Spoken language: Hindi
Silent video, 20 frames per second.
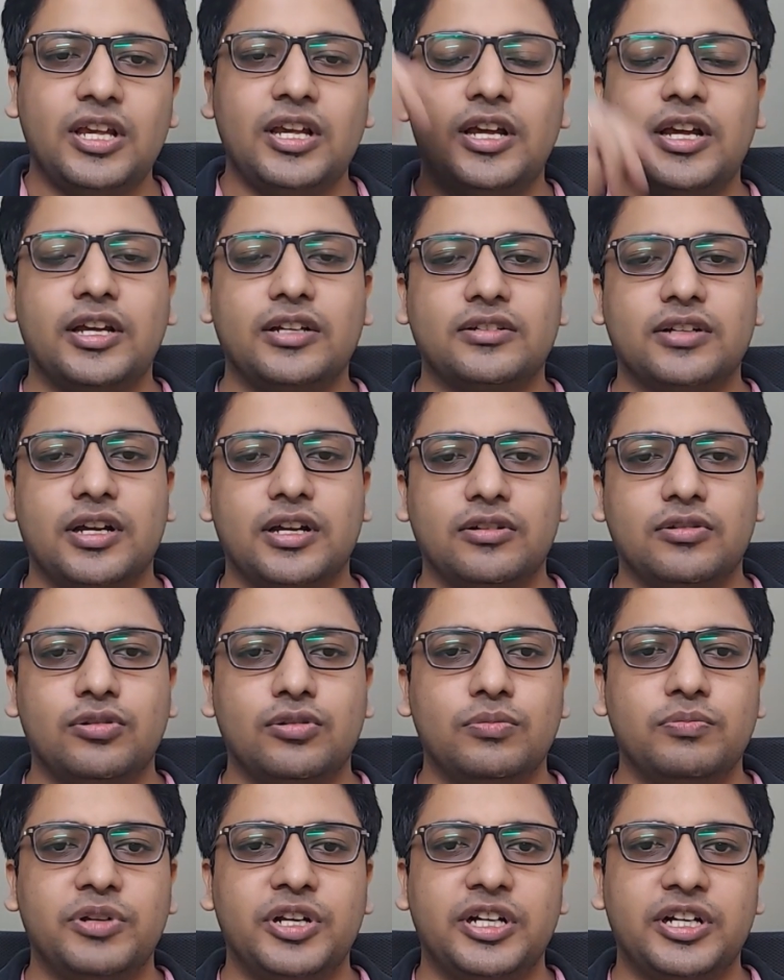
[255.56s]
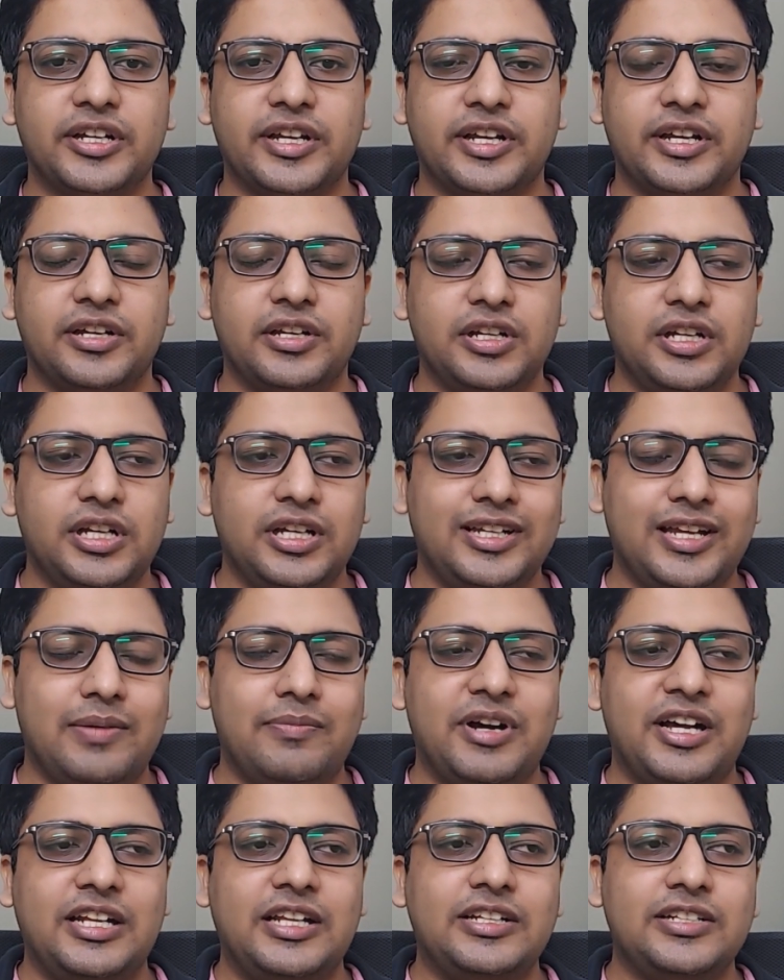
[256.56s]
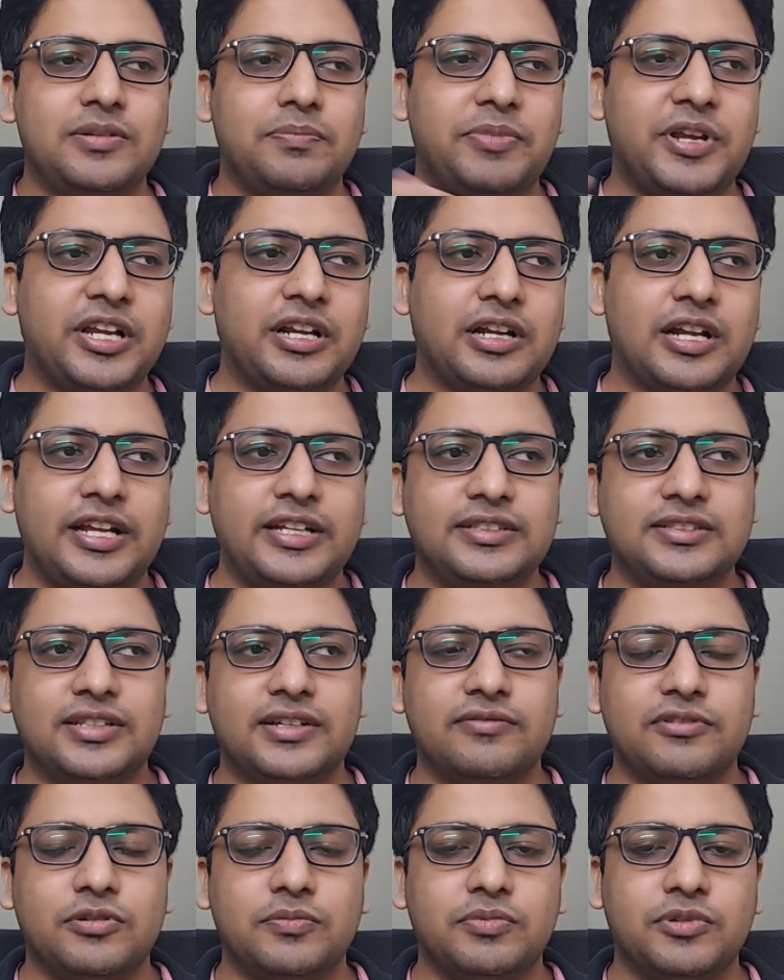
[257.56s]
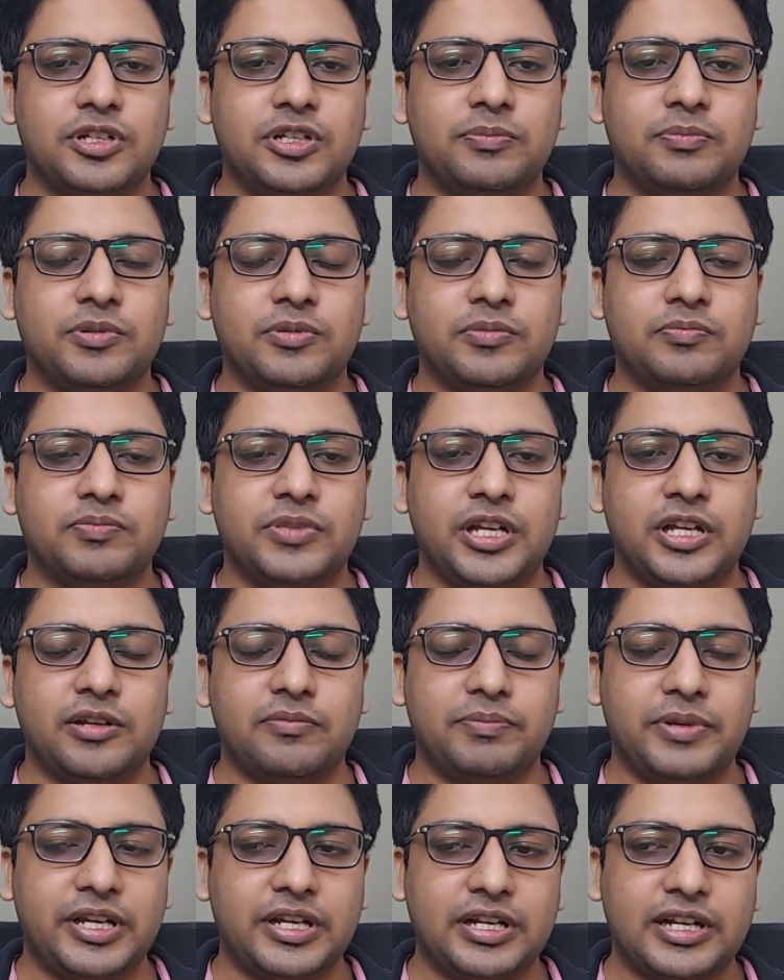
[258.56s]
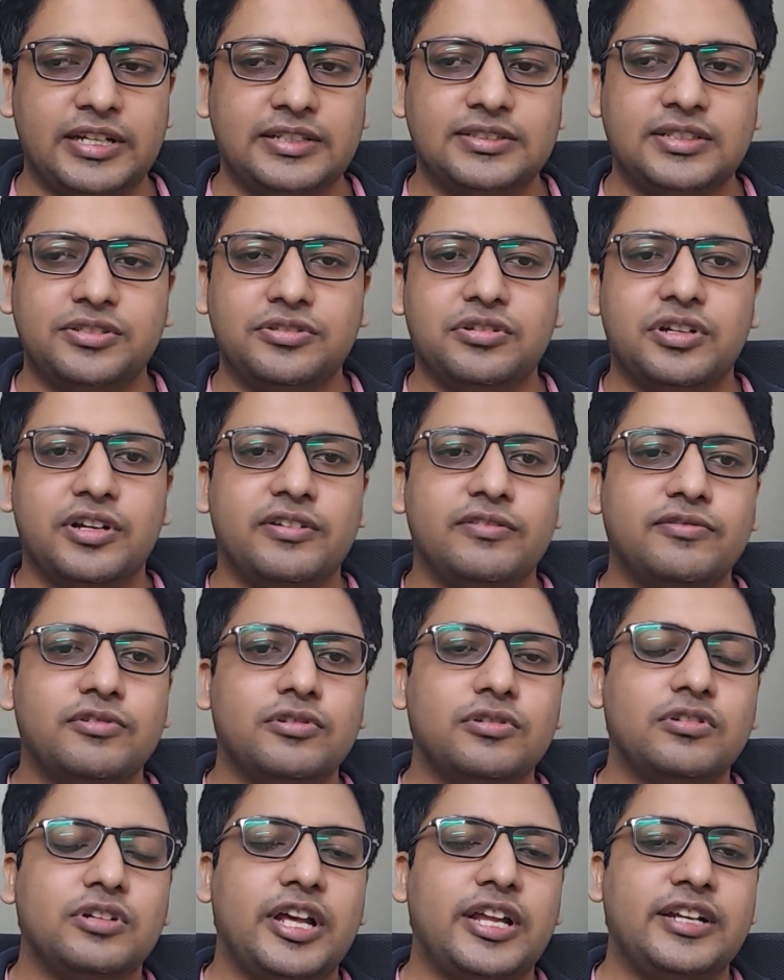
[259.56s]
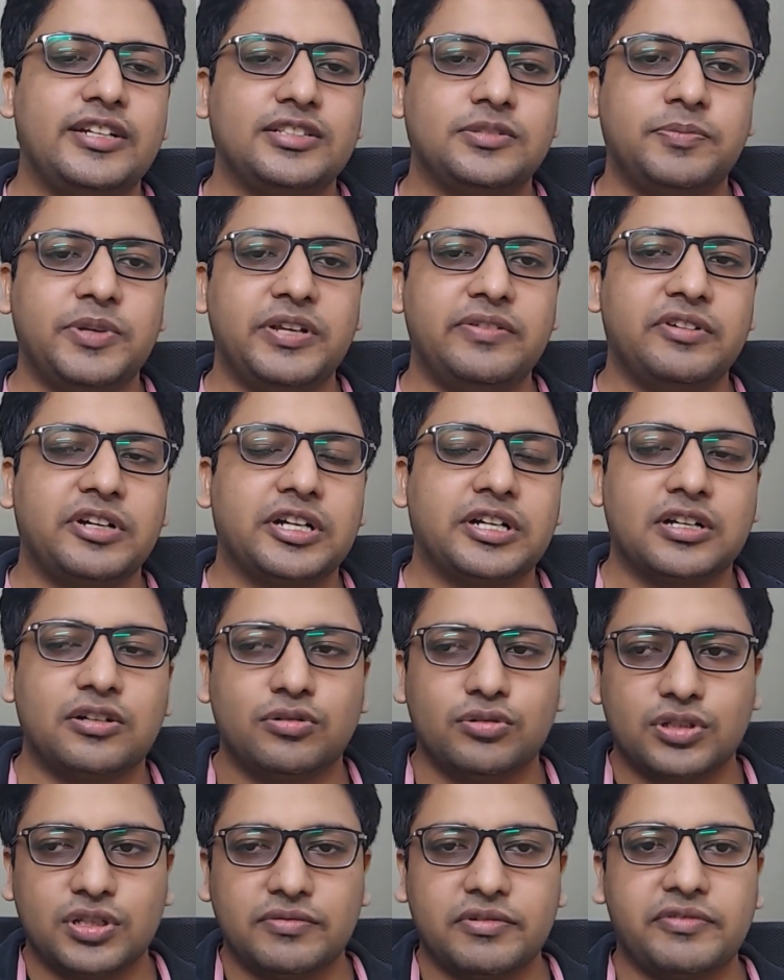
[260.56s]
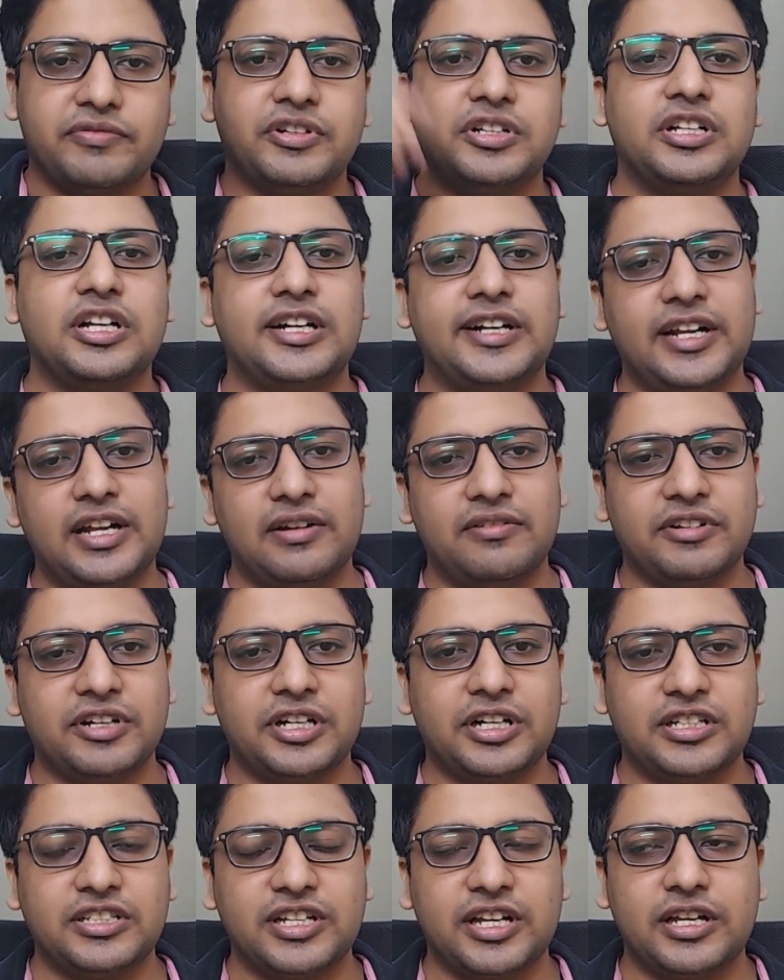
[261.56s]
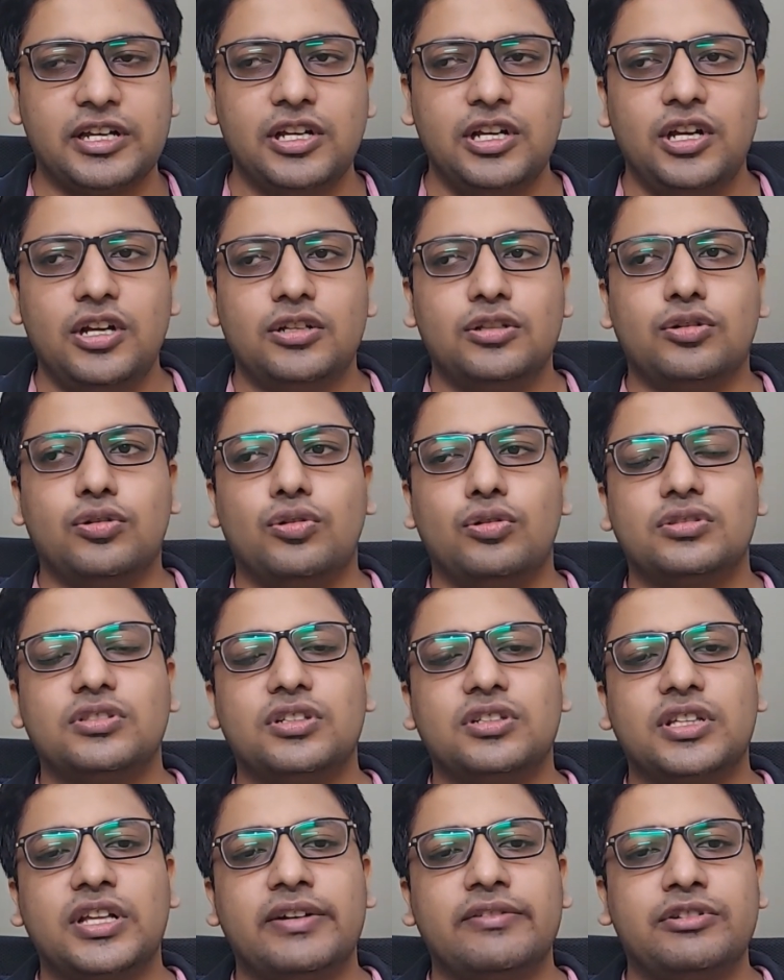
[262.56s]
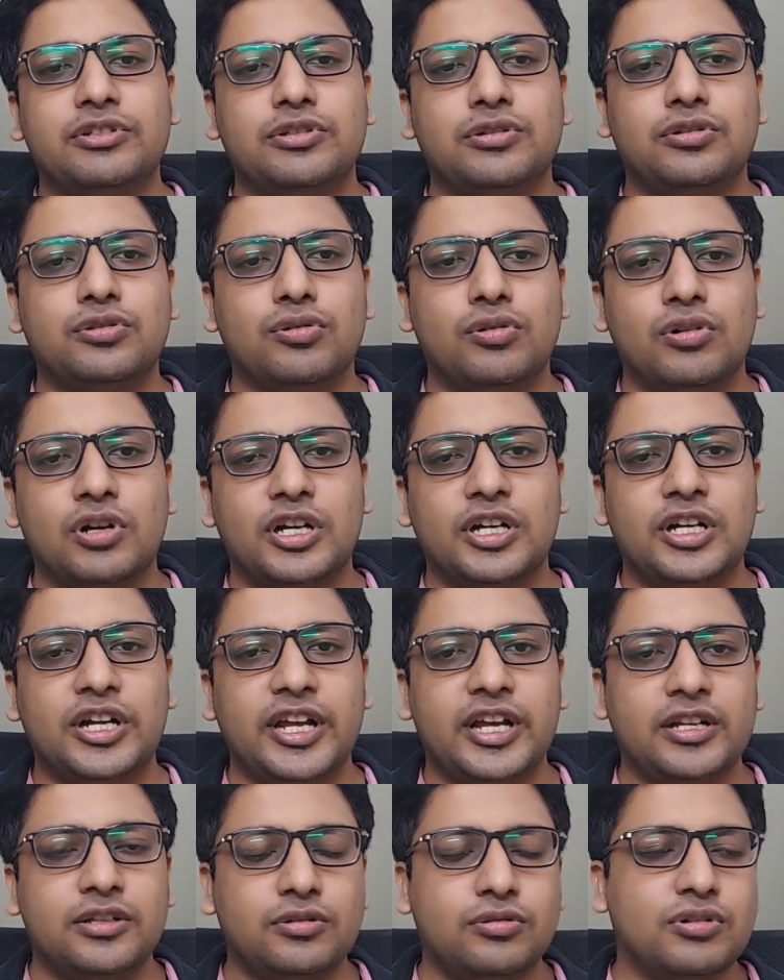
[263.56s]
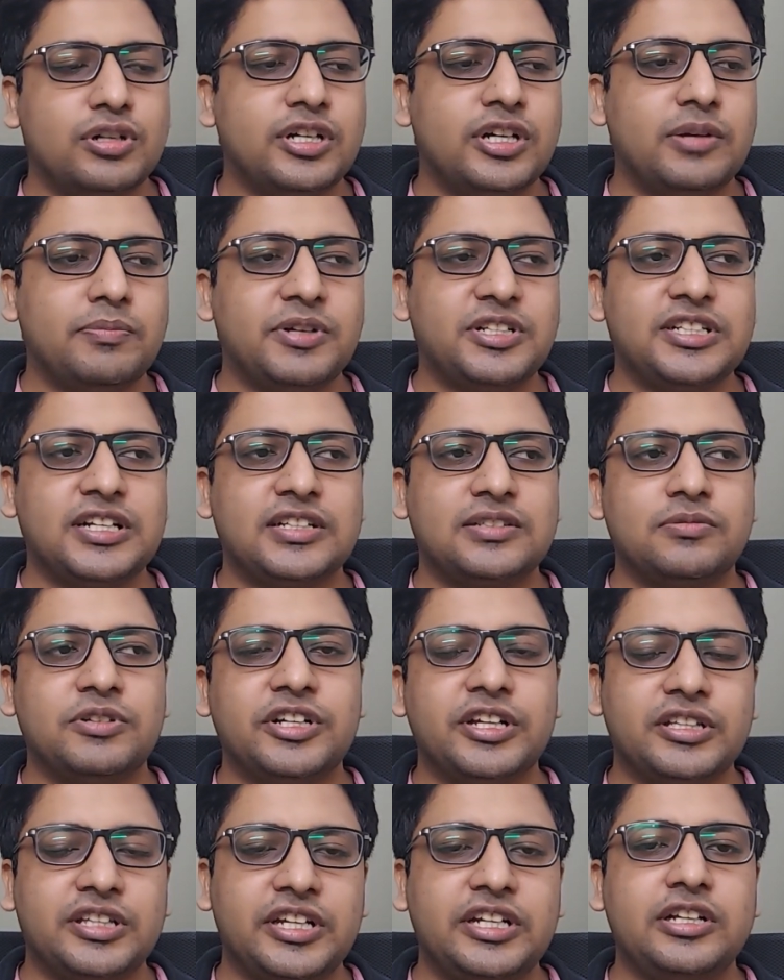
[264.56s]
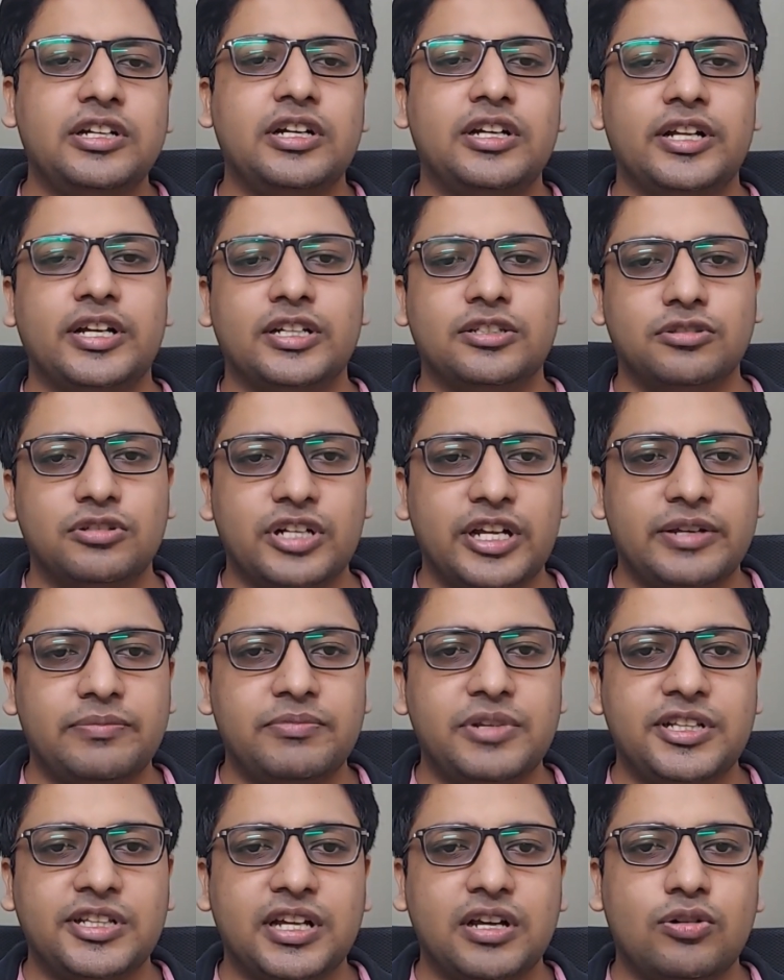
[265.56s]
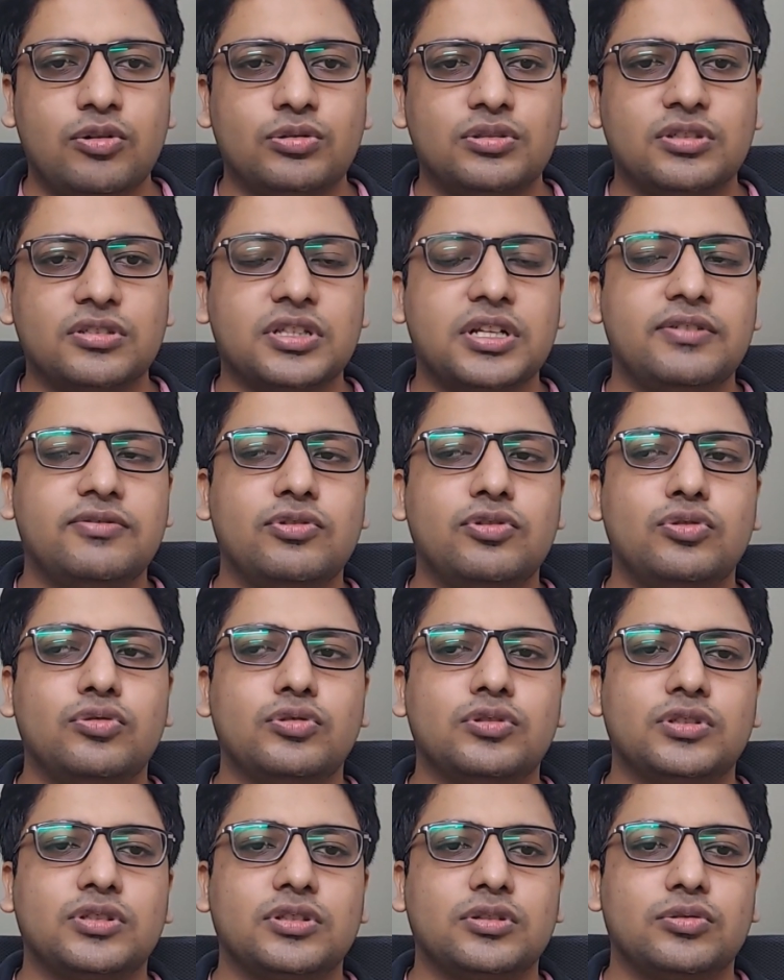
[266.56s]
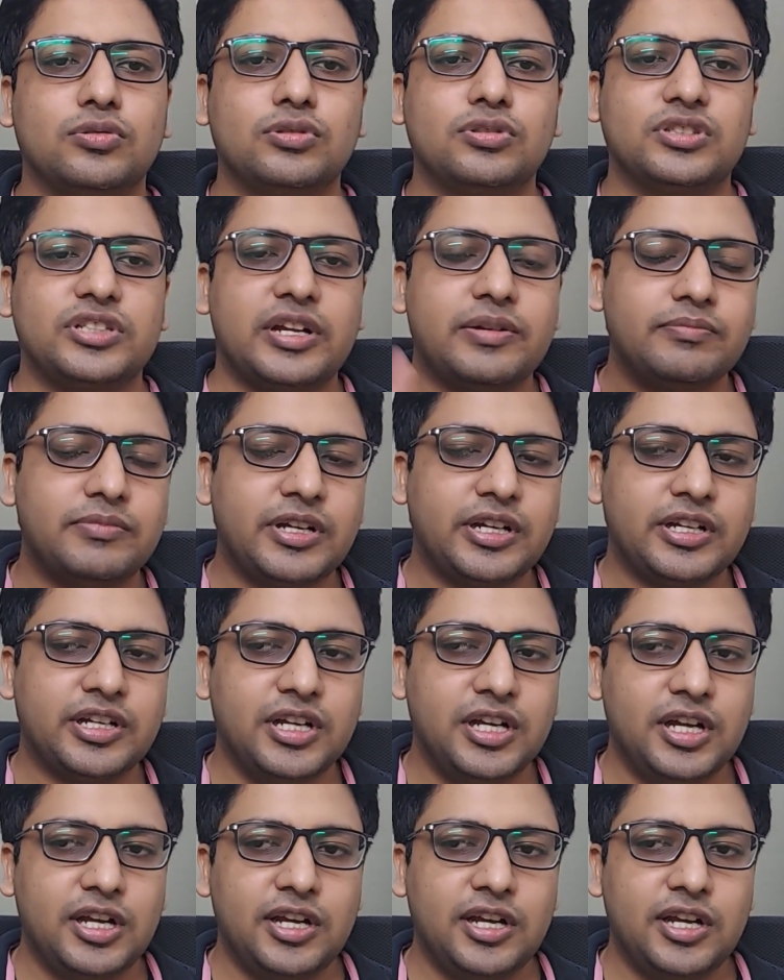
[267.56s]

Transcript: घूम फिर के या मान लीजिए पिंक लाइन से वो पिंक लाइन से जो है वो एन वगैरह होते हुए फिर नरेला वगैरह जाए तो हो सकता है वो जो दो घंटे या दो घंटा पचास मिनट या तीन घंटे का जो टाइम मिलता है हो सकता है वो उस उस टाइम में